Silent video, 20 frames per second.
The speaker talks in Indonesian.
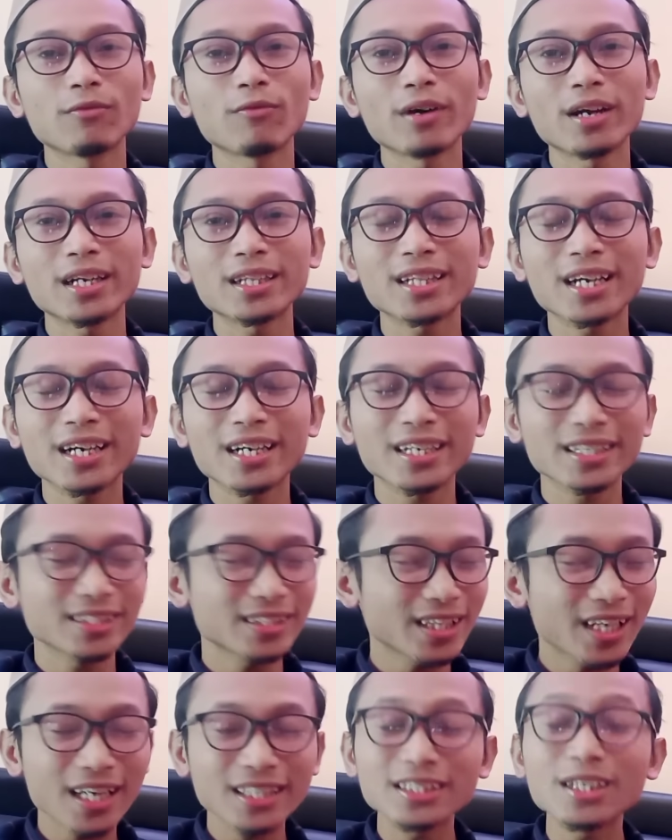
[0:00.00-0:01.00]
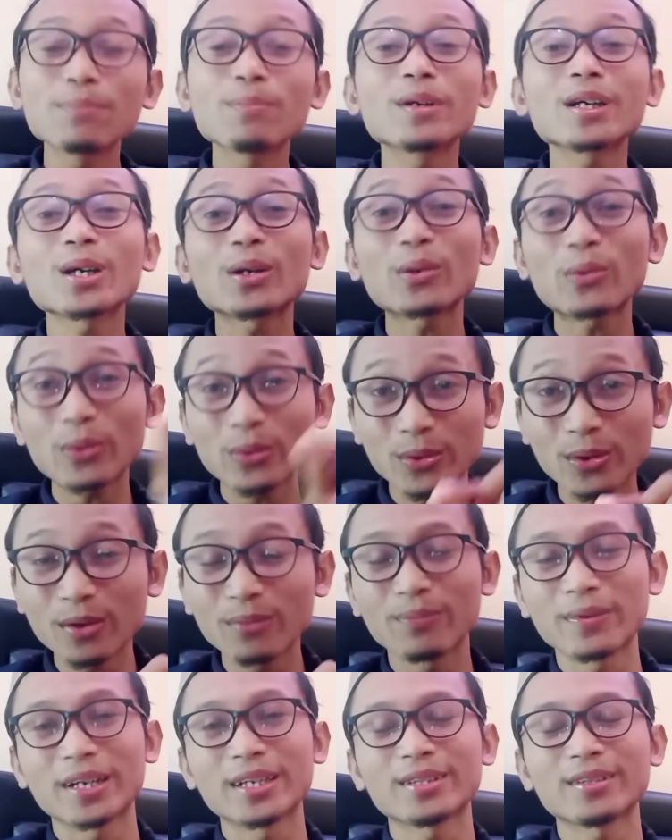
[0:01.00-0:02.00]
wanita Kristen aja
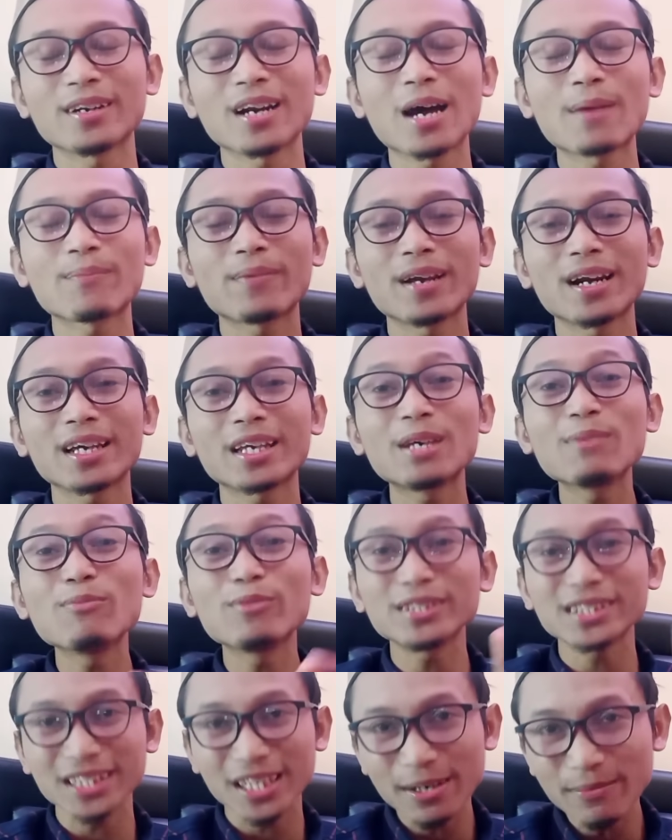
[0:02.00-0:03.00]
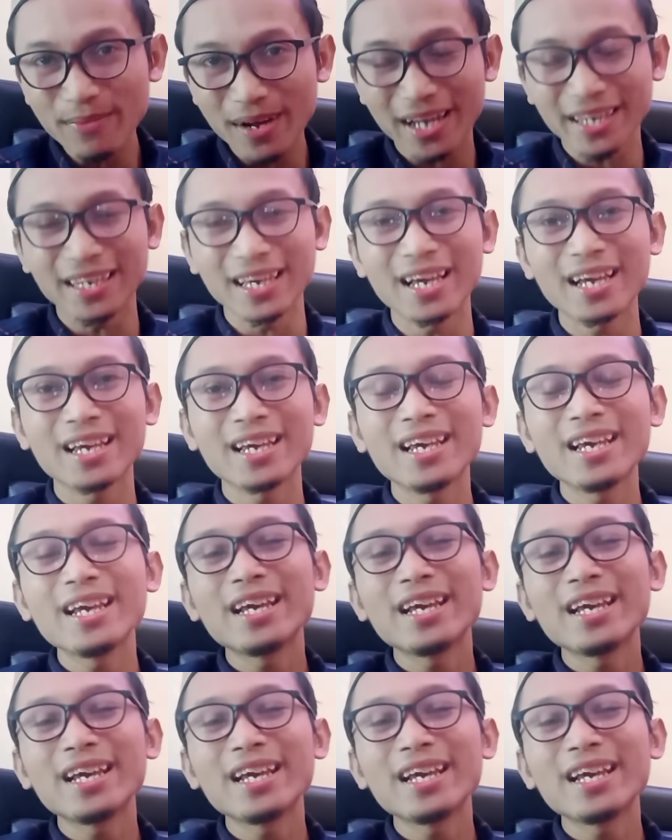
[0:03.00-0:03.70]
berkerudung begitulah, apalagi muslimah ya.